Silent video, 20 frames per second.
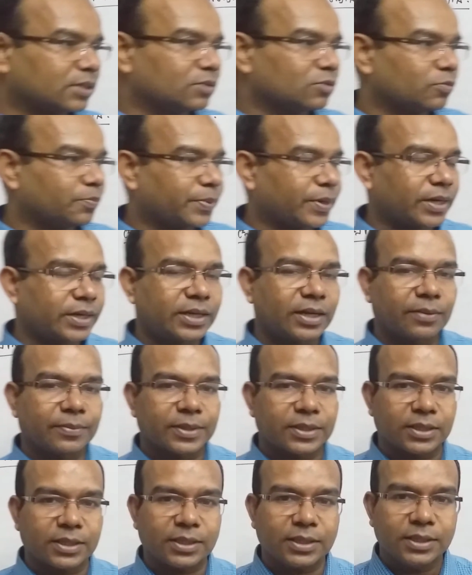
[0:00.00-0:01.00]
কিন্তু প্রাণী
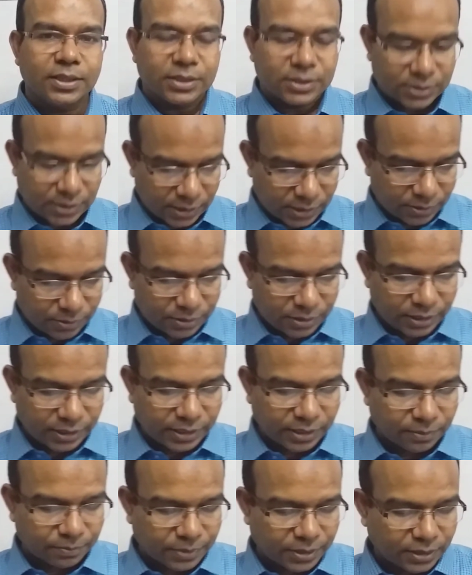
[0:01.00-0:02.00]
আমাদের চারিদিকে
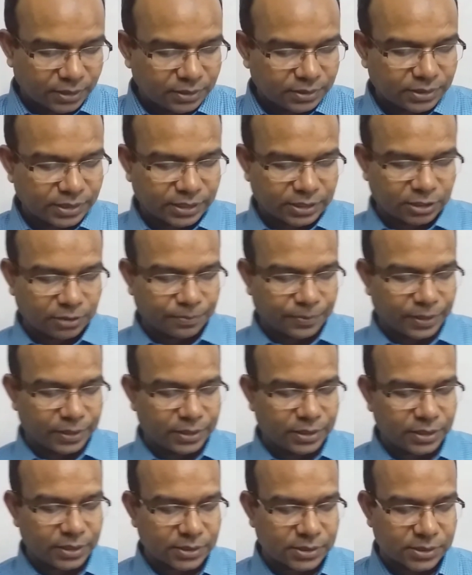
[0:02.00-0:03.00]
আমরা দেখতে পাই
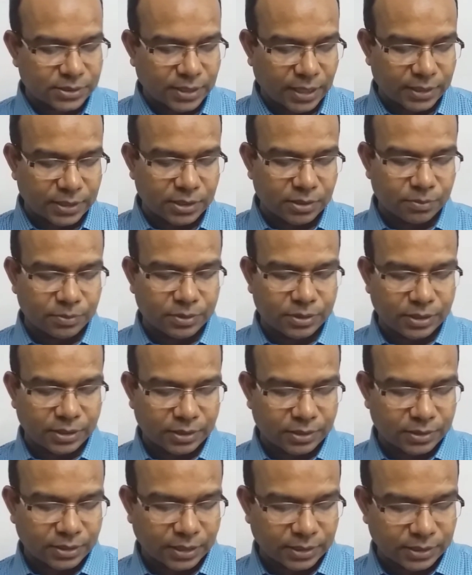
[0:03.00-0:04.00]
ঠিক আছে তাদের
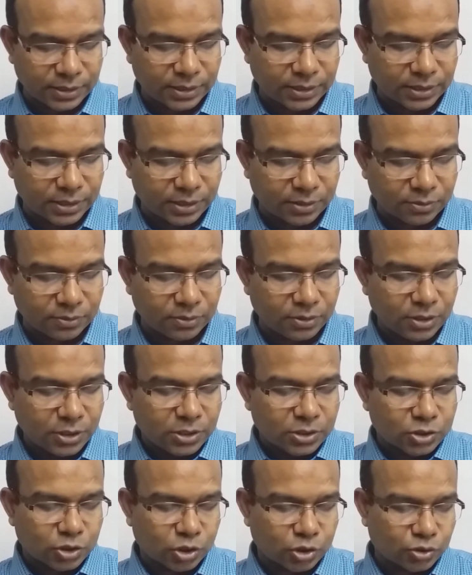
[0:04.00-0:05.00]
তাদের দেখো
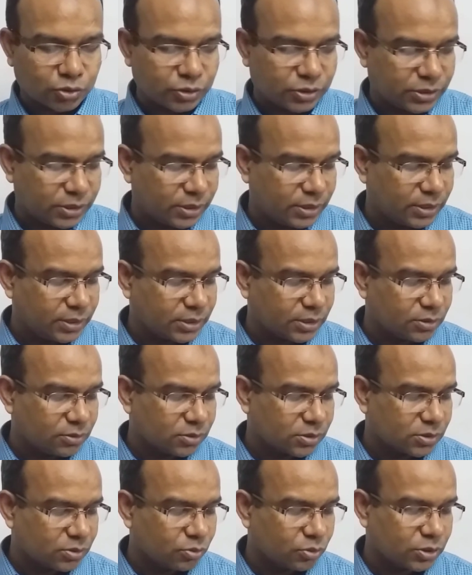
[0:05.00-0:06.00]
ষষ্ঠ শ্রেণীতেই
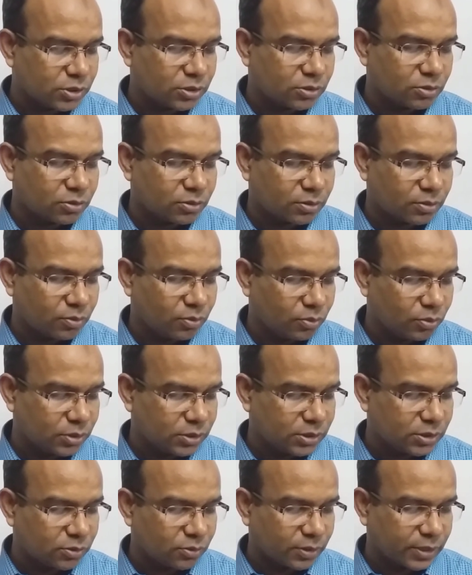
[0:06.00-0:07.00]
হচ্ছে অর্জিত
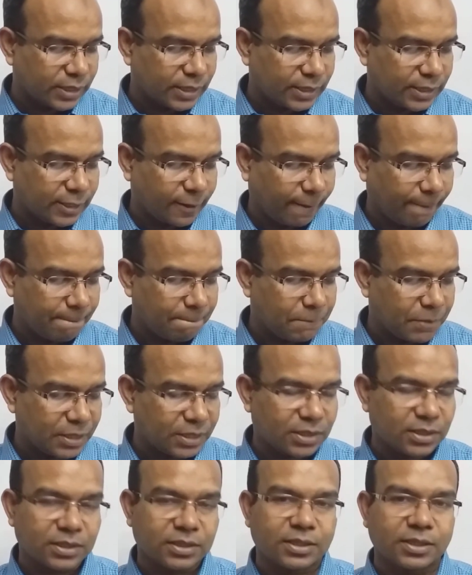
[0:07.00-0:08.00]
অর্জিত জ্ঞানের
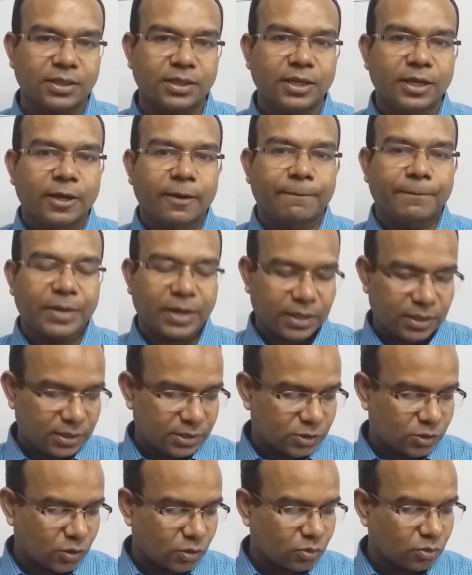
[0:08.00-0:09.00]
ভিত্তিতে প্রাণী
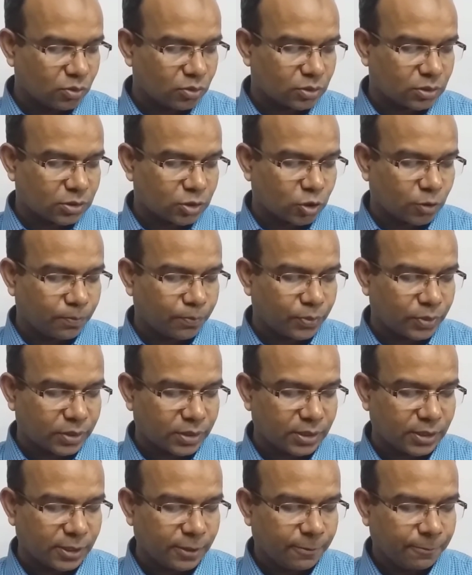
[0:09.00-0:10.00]
জগৎ সম্পর্কে